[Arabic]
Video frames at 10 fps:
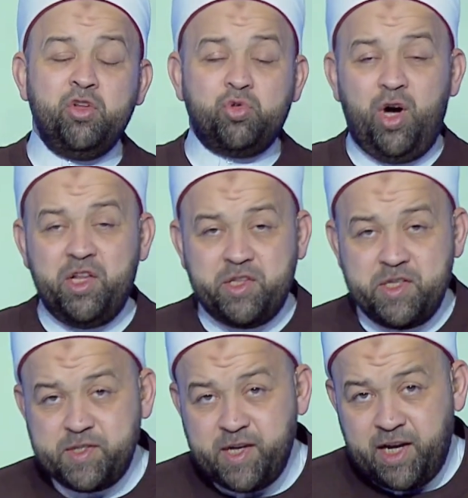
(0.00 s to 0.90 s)
تؤدي
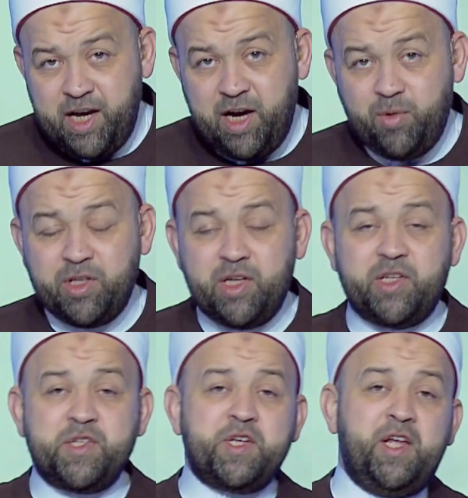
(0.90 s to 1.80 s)
الزكاة
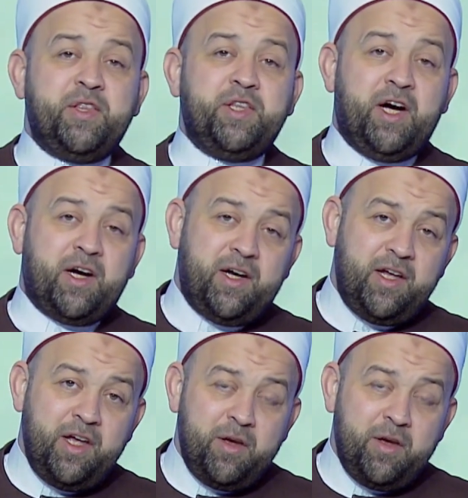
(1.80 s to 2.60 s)
وتتصدق